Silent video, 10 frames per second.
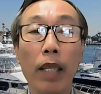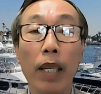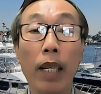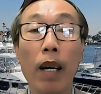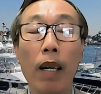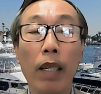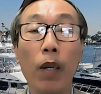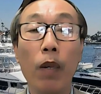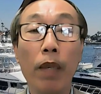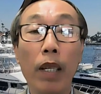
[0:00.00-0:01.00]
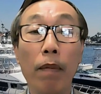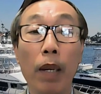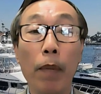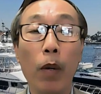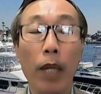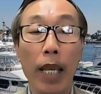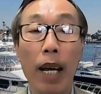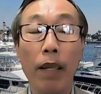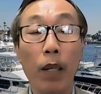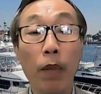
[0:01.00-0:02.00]
thì cái đó đối với về mặt ngoại
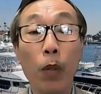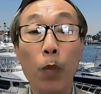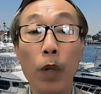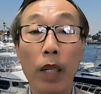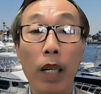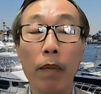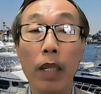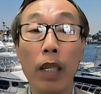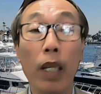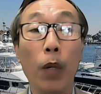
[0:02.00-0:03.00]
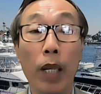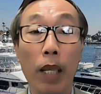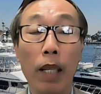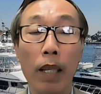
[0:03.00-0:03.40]
giao thì đối với trung quốc đó là một sự khiêu khích